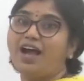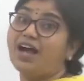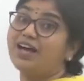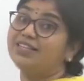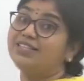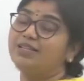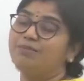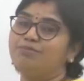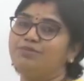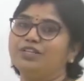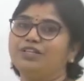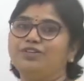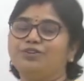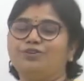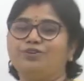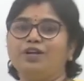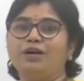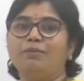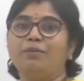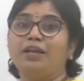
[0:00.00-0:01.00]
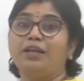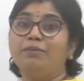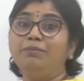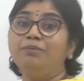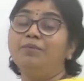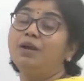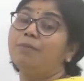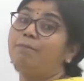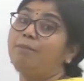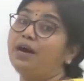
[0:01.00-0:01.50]
ఆ సబ్జెక్ట్ కూడా మనం
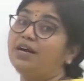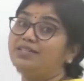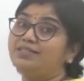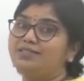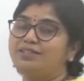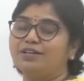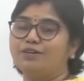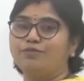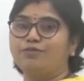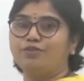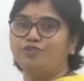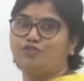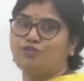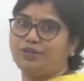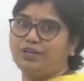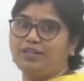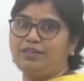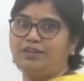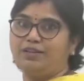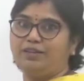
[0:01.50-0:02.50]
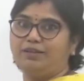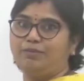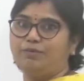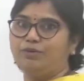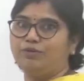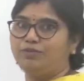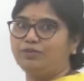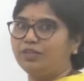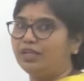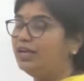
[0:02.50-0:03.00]
మాస్టర్ అవ్వచ్చు అనేది
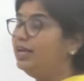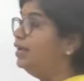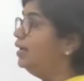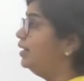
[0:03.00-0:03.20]
అర్థమవుతుంది